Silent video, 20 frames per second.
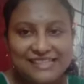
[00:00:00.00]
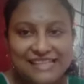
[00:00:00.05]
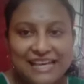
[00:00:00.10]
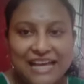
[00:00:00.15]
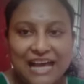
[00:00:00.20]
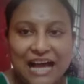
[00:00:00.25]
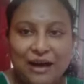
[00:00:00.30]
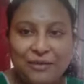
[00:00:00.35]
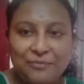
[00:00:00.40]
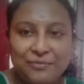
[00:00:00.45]

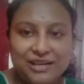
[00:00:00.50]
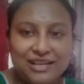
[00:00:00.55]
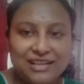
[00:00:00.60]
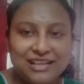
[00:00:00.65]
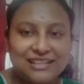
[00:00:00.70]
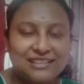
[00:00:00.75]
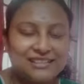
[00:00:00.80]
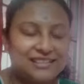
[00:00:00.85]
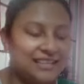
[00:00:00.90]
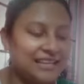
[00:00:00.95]
যে আমার
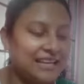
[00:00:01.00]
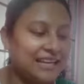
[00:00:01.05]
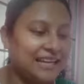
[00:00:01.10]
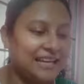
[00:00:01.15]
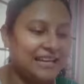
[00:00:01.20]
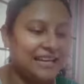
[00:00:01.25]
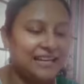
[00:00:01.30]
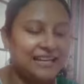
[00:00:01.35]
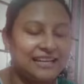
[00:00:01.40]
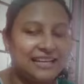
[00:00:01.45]
কাছে
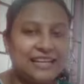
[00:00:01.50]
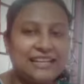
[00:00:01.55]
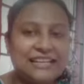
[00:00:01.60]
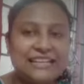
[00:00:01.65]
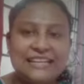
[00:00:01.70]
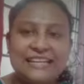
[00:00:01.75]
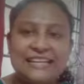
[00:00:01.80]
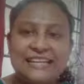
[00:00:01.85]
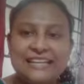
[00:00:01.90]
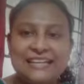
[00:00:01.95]
এখানে
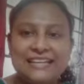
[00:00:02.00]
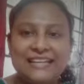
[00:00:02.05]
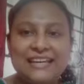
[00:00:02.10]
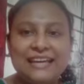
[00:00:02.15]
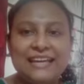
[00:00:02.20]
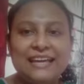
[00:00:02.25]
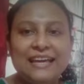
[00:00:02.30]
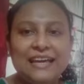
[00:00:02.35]
কি কি